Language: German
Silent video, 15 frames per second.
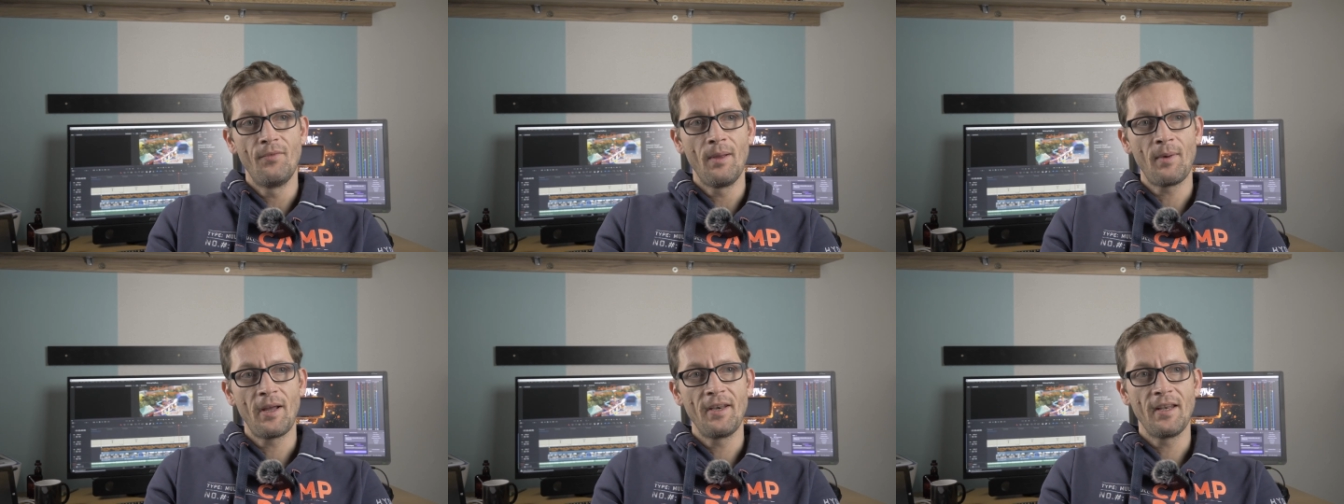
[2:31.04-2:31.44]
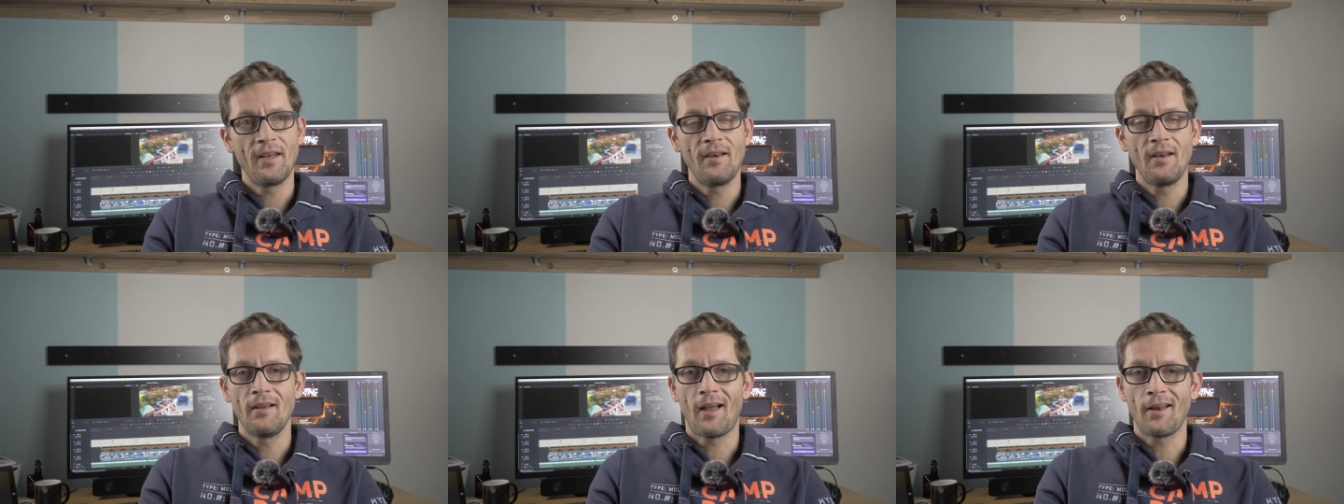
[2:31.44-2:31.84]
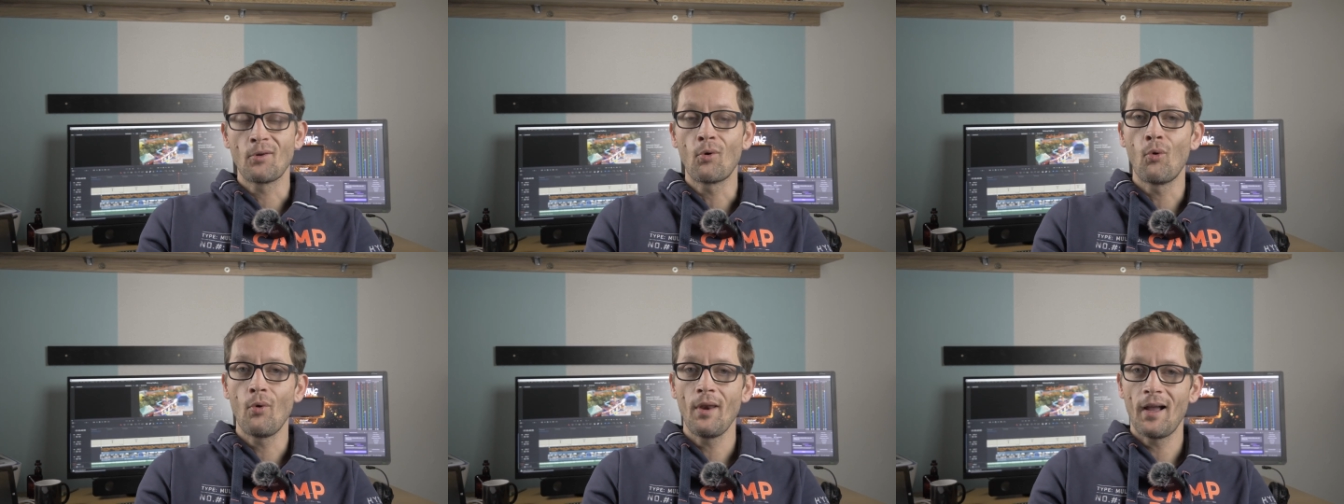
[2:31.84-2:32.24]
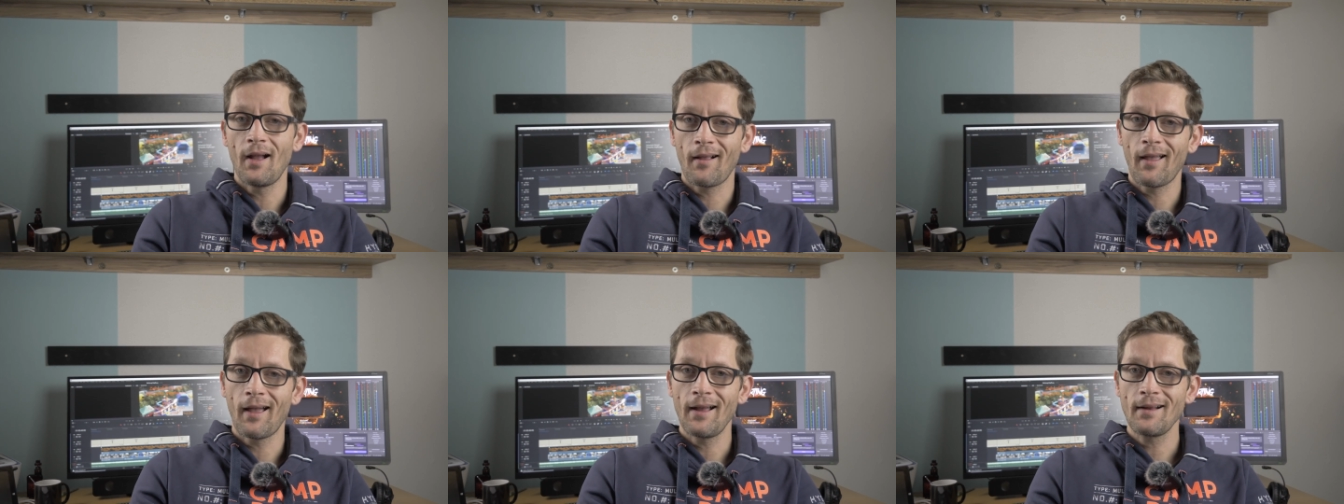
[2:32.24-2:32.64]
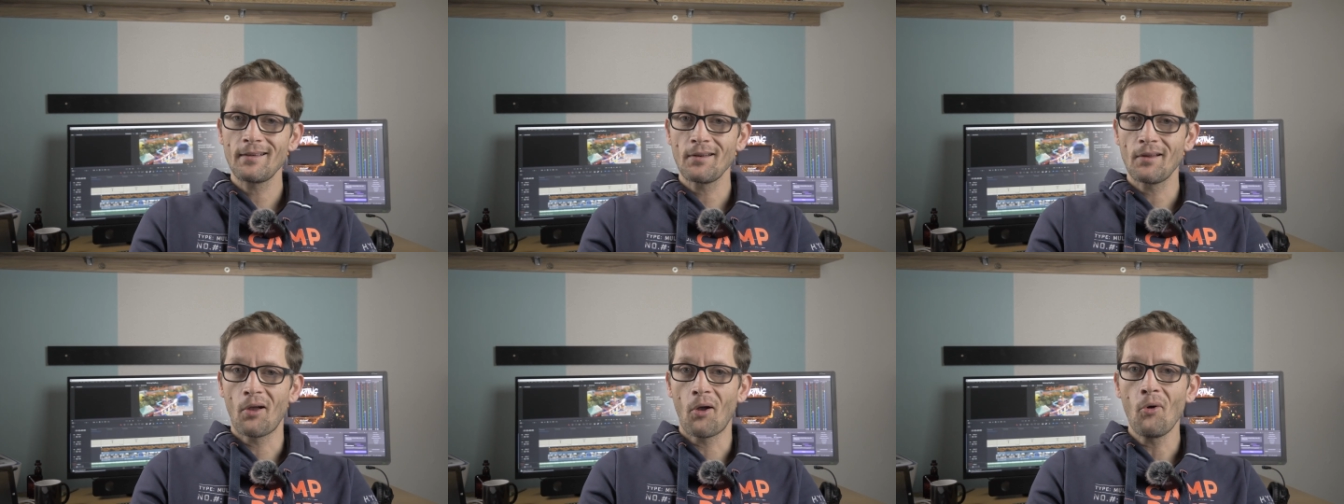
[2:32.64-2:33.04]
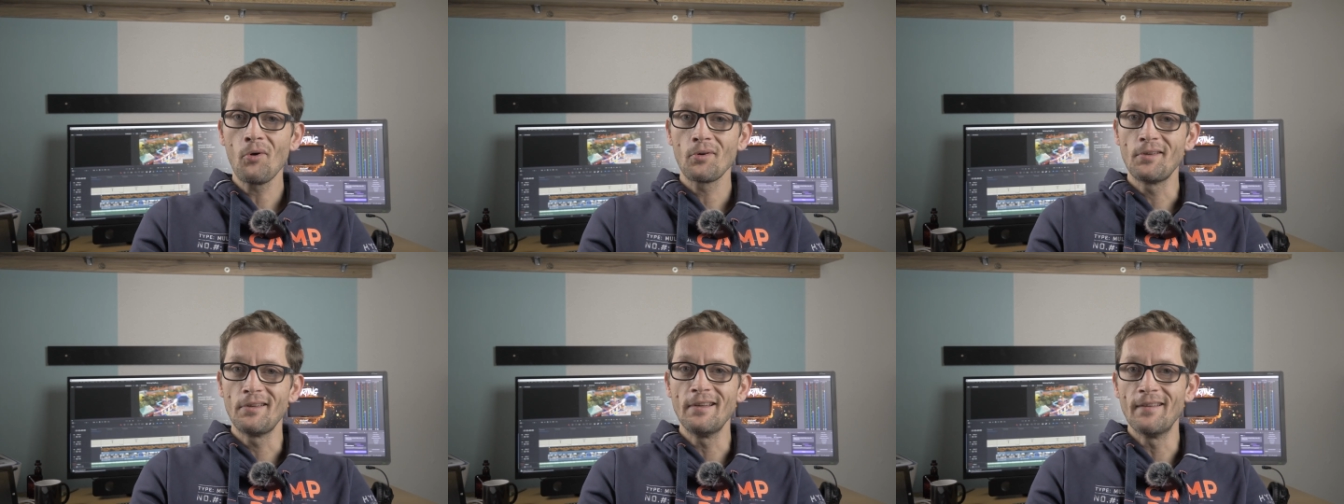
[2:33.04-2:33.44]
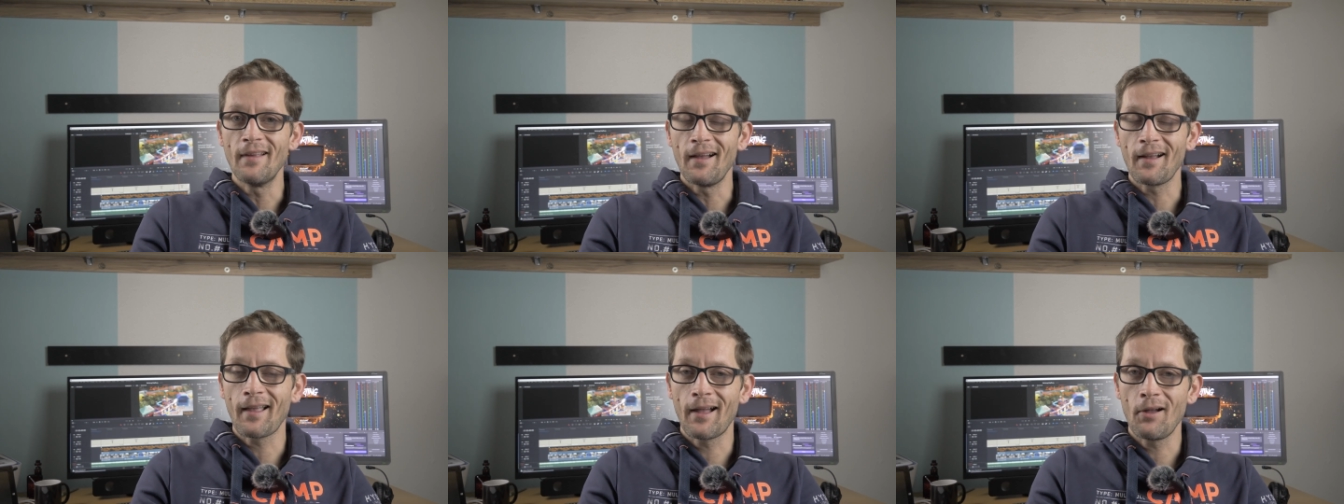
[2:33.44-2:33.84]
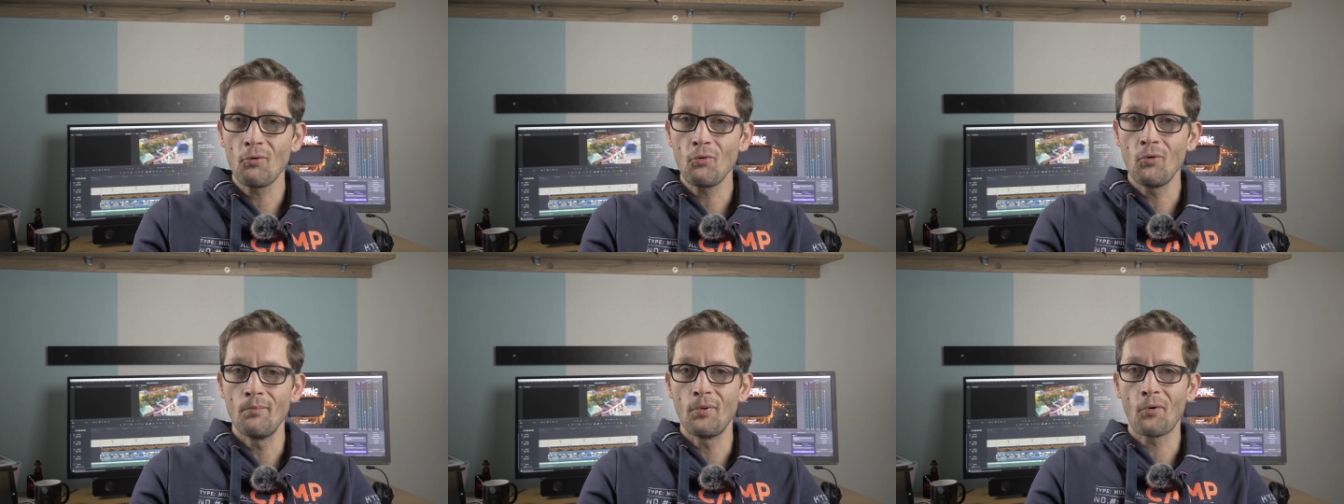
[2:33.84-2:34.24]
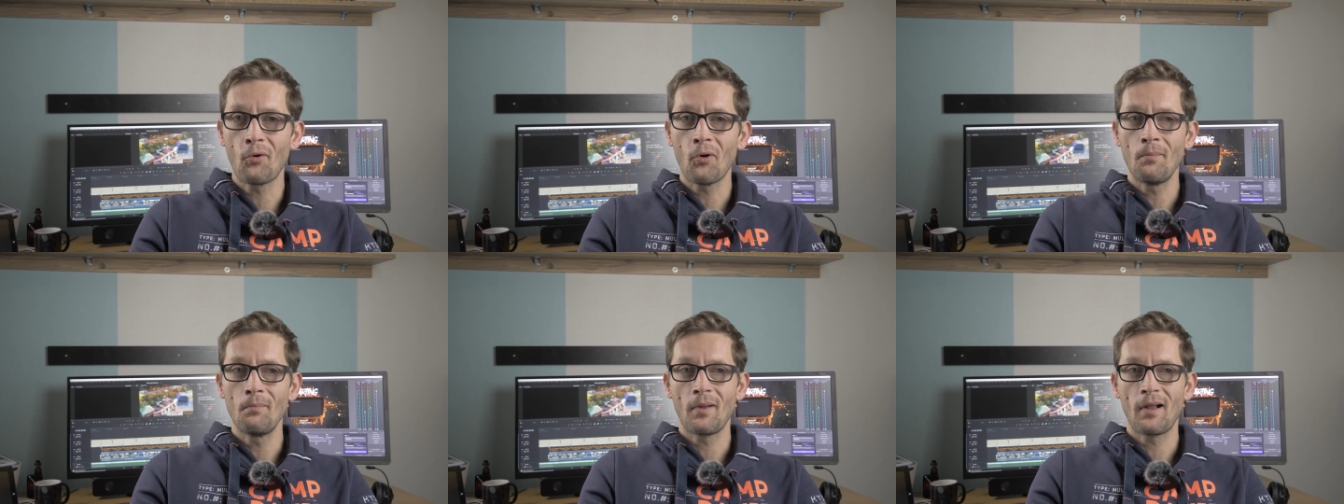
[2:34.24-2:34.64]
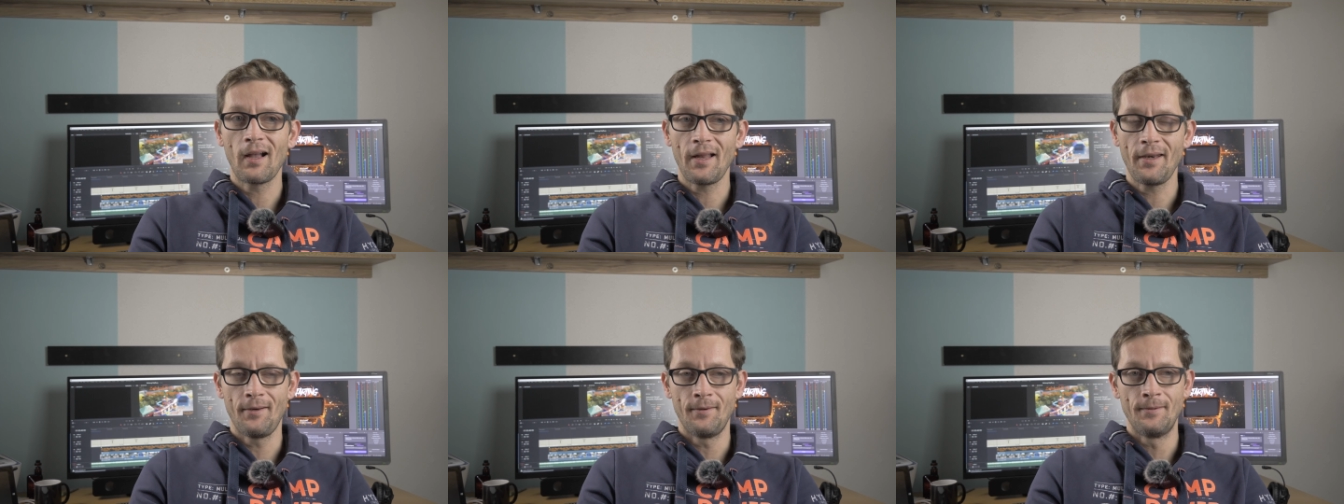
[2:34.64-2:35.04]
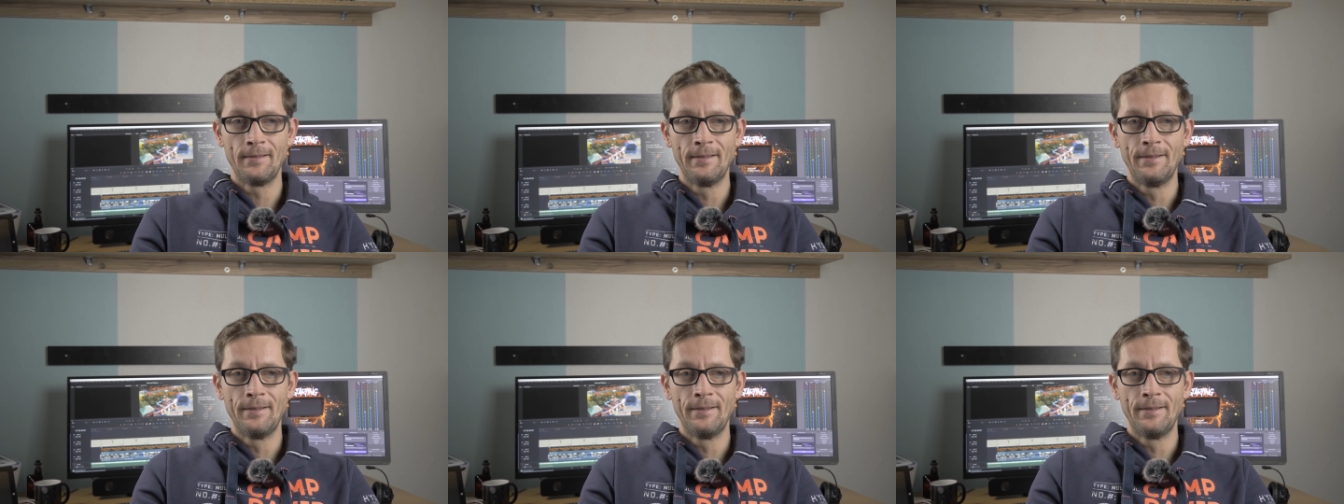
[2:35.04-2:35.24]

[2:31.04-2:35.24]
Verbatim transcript: wenn man denn äh, an Corona erkrankt, auch diese Erkrankung bekommen kann.